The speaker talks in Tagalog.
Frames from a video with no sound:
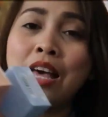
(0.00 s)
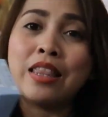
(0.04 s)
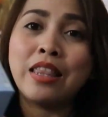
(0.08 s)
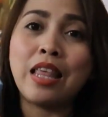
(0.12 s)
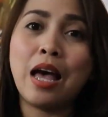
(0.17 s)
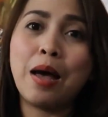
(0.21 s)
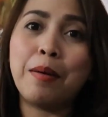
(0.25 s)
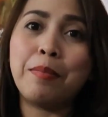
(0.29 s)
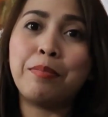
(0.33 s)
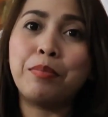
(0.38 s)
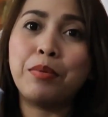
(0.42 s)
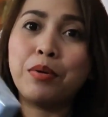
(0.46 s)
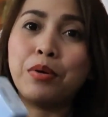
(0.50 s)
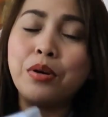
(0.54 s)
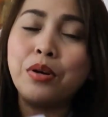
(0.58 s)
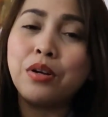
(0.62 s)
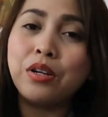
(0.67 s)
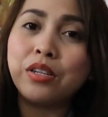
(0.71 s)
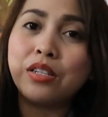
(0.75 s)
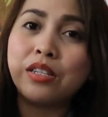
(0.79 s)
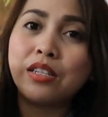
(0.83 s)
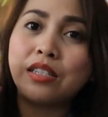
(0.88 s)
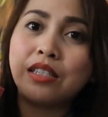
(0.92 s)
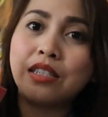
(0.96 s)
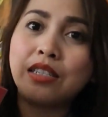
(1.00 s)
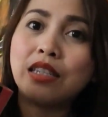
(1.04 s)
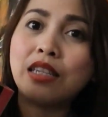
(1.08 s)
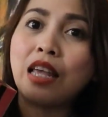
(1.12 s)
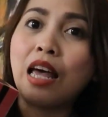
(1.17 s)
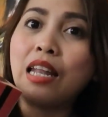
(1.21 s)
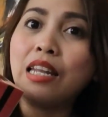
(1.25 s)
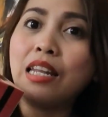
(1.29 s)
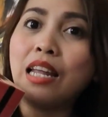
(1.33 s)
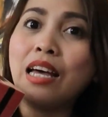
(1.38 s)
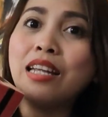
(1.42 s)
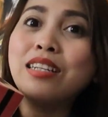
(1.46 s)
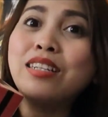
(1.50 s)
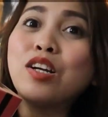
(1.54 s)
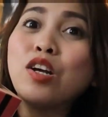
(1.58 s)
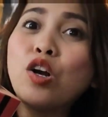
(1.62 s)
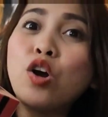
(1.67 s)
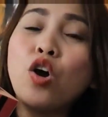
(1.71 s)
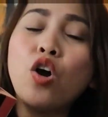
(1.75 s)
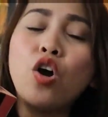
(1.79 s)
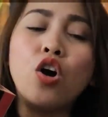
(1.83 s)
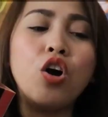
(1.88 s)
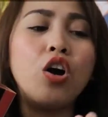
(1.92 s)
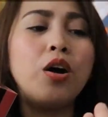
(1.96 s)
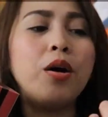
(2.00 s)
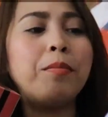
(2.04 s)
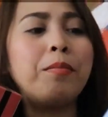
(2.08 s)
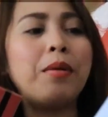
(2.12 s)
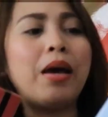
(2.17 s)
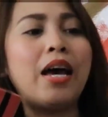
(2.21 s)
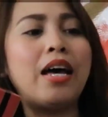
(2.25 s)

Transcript: tapos sa Lancome,